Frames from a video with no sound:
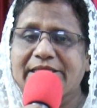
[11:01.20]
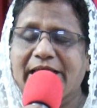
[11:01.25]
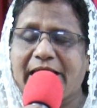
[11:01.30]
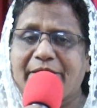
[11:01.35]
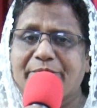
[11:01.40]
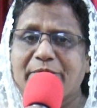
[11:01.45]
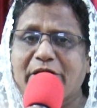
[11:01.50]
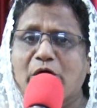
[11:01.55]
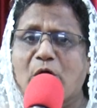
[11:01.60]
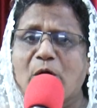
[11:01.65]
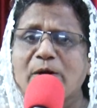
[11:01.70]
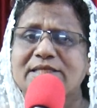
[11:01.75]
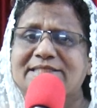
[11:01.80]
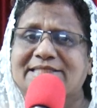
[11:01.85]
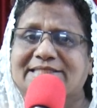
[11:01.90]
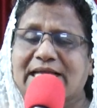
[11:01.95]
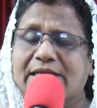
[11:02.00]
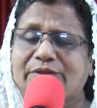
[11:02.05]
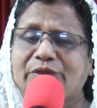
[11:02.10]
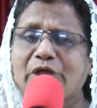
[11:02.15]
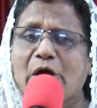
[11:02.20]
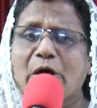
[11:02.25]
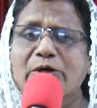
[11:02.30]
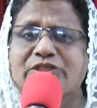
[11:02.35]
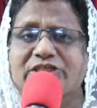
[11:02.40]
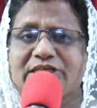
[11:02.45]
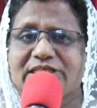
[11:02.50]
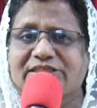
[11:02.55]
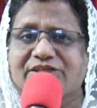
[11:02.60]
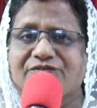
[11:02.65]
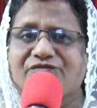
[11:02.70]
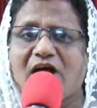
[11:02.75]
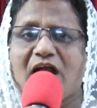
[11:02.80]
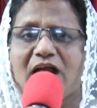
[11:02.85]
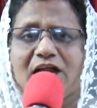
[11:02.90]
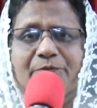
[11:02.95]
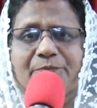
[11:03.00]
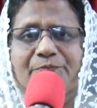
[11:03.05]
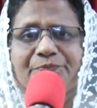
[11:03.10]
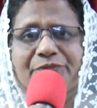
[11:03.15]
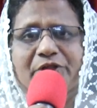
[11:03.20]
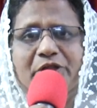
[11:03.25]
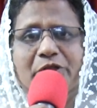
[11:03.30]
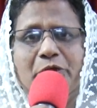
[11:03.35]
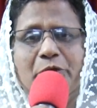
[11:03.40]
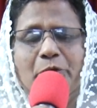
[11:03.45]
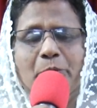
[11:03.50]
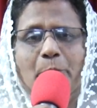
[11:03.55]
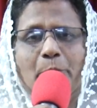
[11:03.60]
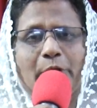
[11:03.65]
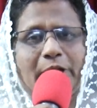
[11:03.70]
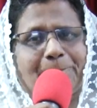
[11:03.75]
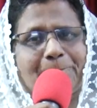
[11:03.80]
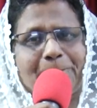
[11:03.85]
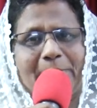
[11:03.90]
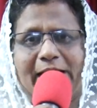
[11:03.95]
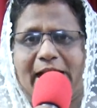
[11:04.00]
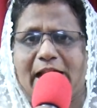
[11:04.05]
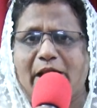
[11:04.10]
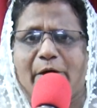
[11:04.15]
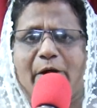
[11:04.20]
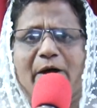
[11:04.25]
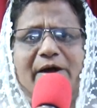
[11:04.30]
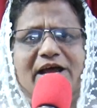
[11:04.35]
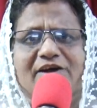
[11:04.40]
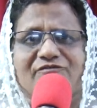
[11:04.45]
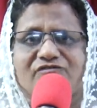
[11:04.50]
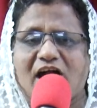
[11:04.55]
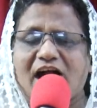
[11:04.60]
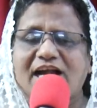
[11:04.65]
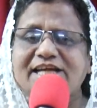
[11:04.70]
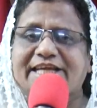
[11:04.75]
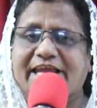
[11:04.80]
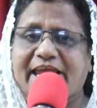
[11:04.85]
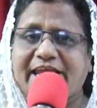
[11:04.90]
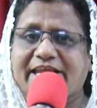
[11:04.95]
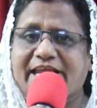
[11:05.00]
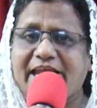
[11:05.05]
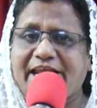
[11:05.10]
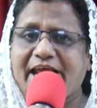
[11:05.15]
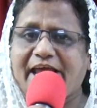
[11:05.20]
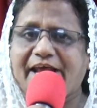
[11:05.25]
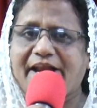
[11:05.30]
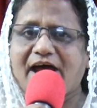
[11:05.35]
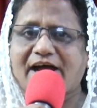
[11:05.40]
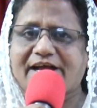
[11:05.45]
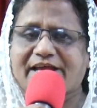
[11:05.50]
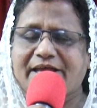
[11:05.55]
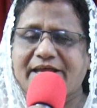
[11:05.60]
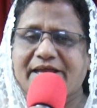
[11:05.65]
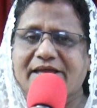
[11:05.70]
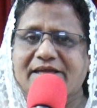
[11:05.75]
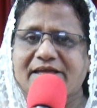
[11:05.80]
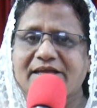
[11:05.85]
தேவனோடு சந்தோஷித்து வாழும் ஒரு பரலோக வாழ்க்கைக்கு நேராக